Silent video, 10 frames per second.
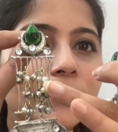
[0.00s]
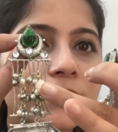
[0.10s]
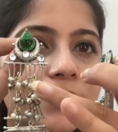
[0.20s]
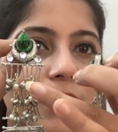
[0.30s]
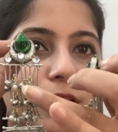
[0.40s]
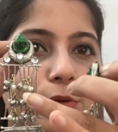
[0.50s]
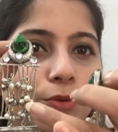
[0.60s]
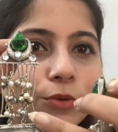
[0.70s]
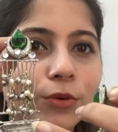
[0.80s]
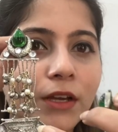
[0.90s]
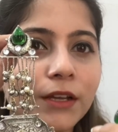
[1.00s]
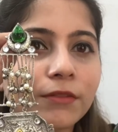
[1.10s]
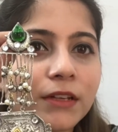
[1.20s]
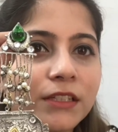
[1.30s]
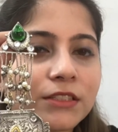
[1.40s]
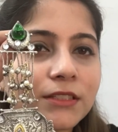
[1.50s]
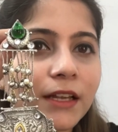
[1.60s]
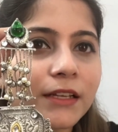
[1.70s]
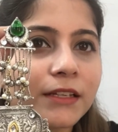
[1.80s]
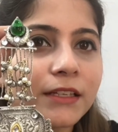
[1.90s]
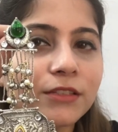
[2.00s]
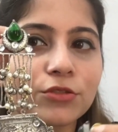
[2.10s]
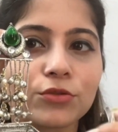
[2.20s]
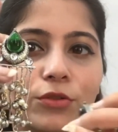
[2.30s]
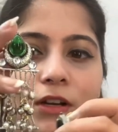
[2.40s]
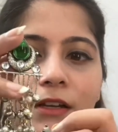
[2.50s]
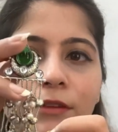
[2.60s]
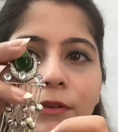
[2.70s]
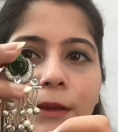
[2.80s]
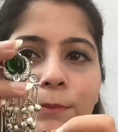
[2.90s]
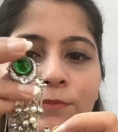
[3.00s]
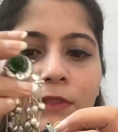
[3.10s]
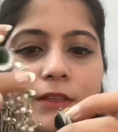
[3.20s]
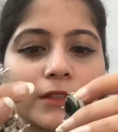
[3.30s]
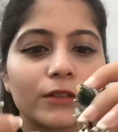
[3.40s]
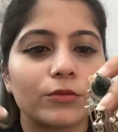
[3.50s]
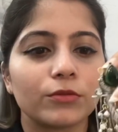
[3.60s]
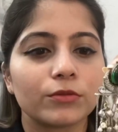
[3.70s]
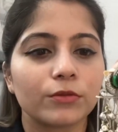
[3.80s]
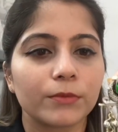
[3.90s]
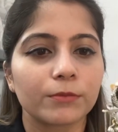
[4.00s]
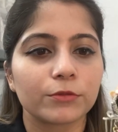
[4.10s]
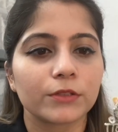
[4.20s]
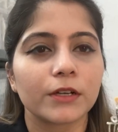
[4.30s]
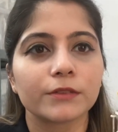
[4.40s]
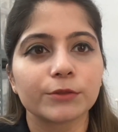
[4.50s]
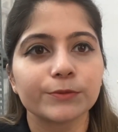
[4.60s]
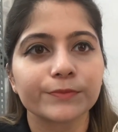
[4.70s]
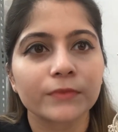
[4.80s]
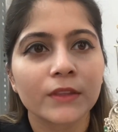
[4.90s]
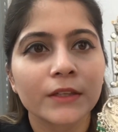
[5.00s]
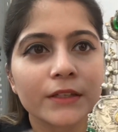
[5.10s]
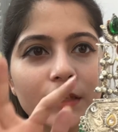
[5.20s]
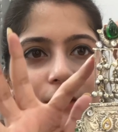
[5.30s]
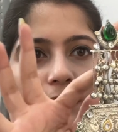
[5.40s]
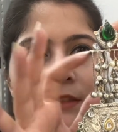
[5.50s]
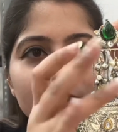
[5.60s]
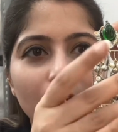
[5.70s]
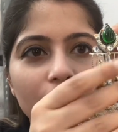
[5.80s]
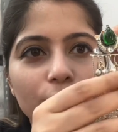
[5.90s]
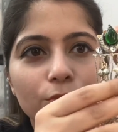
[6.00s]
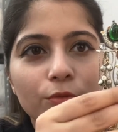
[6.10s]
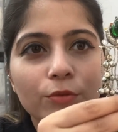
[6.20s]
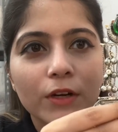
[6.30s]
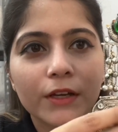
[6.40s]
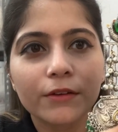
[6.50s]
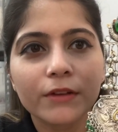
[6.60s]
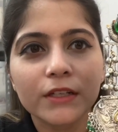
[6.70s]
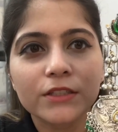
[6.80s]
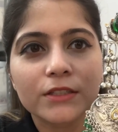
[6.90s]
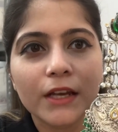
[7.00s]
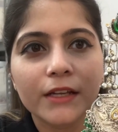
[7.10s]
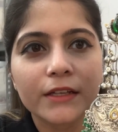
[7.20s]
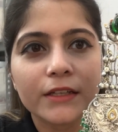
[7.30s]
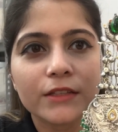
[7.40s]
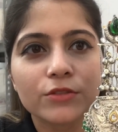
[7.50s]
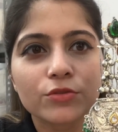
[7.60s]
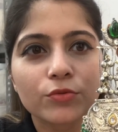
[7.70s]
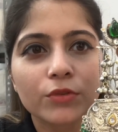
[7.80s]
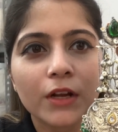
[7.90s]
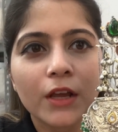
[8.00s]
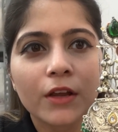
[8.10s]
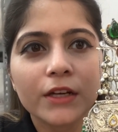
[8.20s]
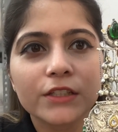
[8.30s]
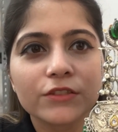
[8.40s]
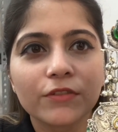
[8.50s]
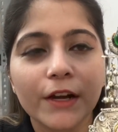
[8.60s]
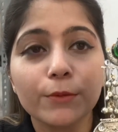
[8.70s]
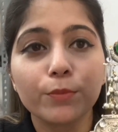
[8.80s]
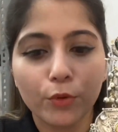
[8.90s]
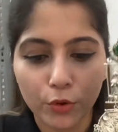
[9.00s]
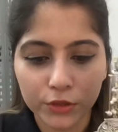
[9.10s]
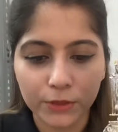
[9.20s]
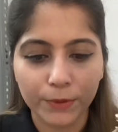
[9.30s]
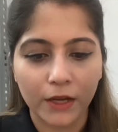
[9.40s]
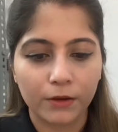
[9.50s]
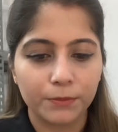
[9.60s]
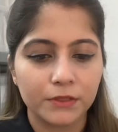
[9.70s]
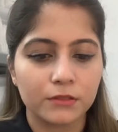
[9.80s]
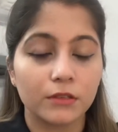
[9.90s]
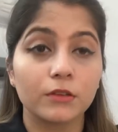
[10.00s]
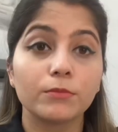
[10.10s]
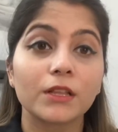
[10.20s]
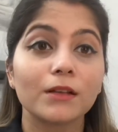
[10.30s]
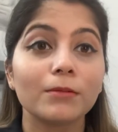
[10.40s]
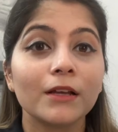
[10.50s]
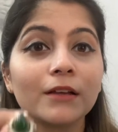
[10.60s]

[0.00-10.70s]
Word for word: में ना सारे घुंगरू लगे हुए हैं नीचे सारे ग्रीन स्टोन लगे हुए हैं ये देखो रुको मैं आपको दिखाती हूँ ये ये सारे घुंघरू लगे हुए हैं नीचे सारे ग्रीन स्टोन नीचे वाइट बहुत ही प्यारा पीस है ये मतलब